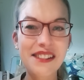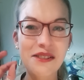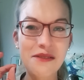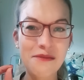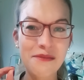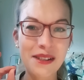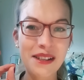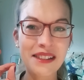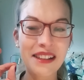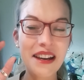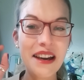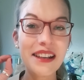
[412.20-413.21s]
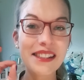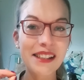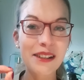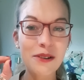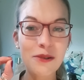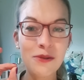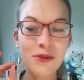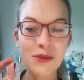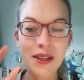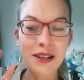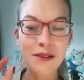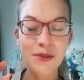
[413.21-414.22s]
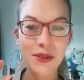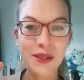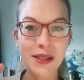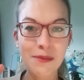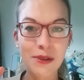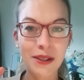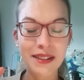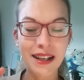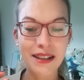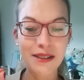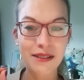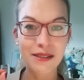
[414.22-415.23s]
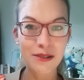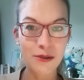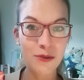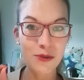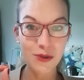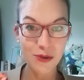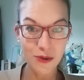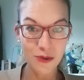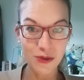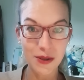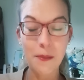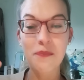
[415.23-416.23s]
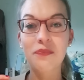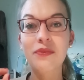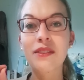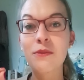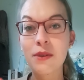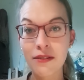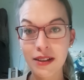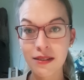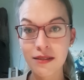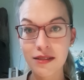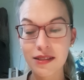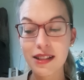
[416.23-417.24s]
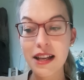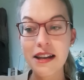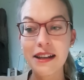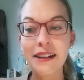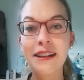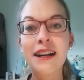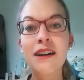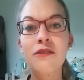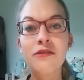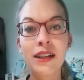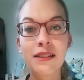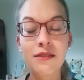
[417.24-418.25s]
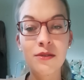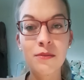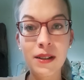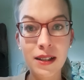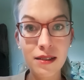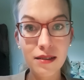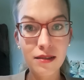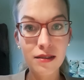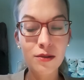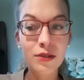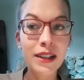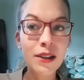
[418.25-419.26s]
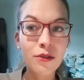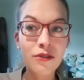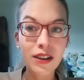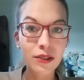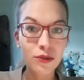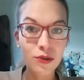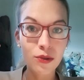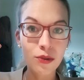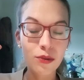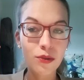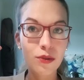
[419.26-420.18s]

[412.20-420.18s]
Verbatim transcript: ce qu'on me donne, c'est que le 11, on a commencé ce portail. Le 11 du 11 2022. Et là, en fait, demain, on est le 22